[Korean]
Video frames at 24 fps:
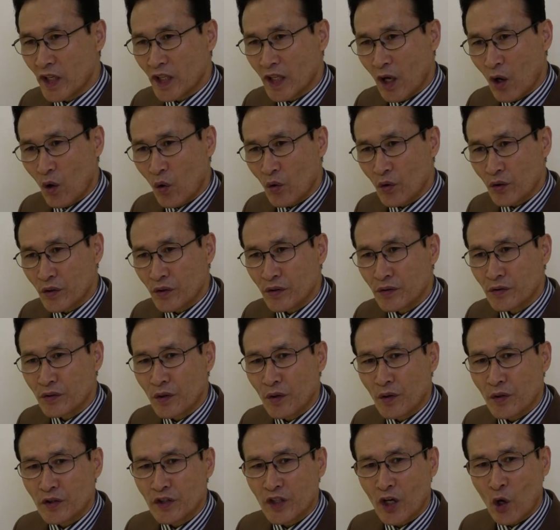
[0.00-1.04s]
나오거든요.
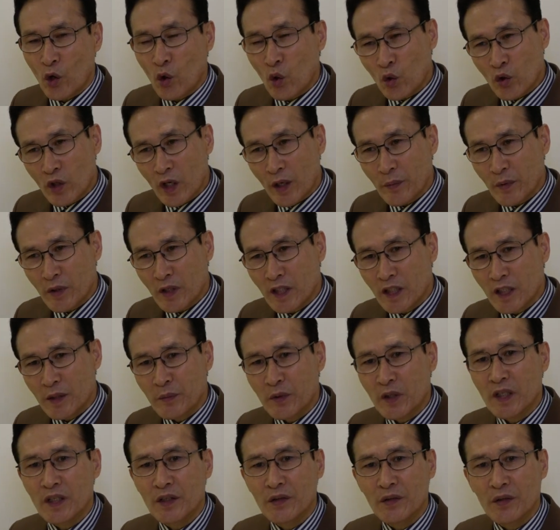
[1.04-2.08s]
사로잡을
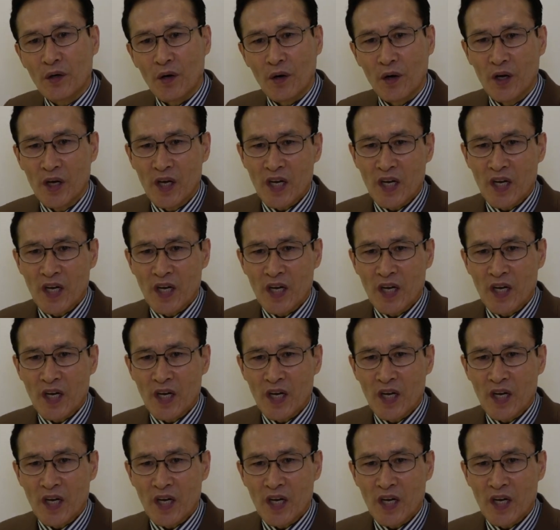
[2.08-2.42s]
금이거든요.